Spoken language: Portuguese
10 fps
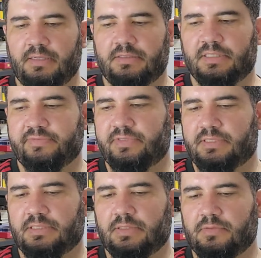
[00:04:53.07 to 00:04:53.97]
já
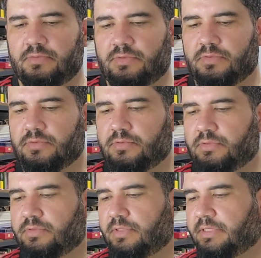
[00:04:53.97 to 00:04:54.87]
venceu alguns
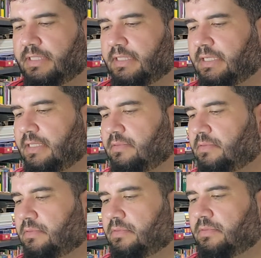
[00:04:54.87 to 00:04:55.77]
concursos
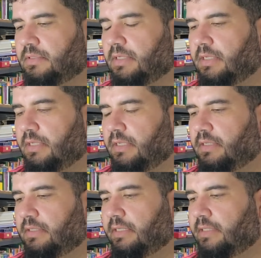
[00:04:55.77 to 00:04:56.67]
literários
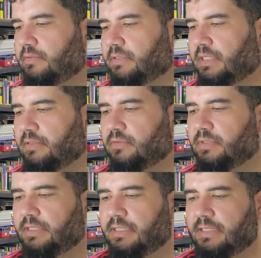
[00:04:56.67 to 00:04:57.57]
e a
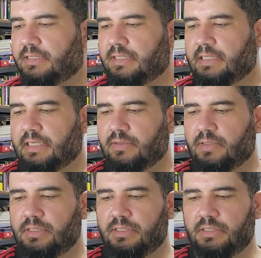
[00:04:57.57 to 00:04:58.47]
ilustradora Ana
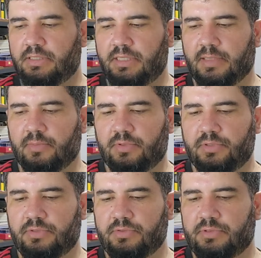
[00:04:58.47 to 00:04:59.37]
Caroline Iabru de
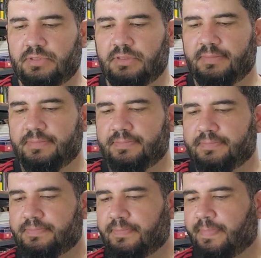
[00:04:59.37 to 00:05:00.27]
Juste.
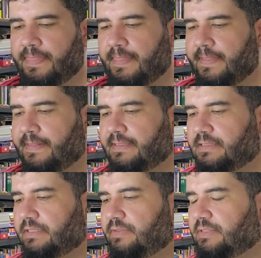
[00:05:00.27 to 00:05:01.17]

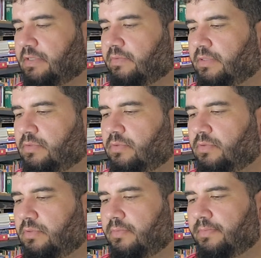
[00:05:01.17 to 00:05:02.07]
Nasceu em
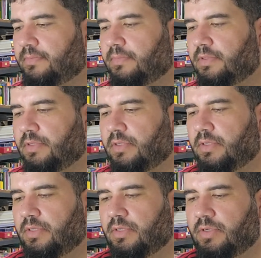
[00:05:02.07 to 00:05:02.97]
Salvador,
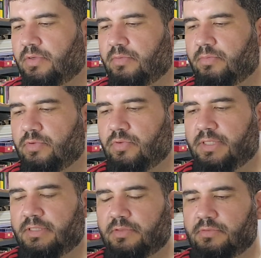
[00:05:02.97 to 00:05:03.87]
morou
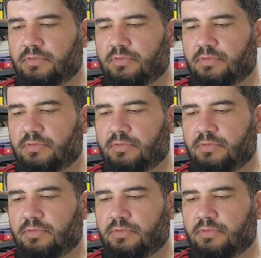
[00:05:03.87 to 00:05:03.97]
até os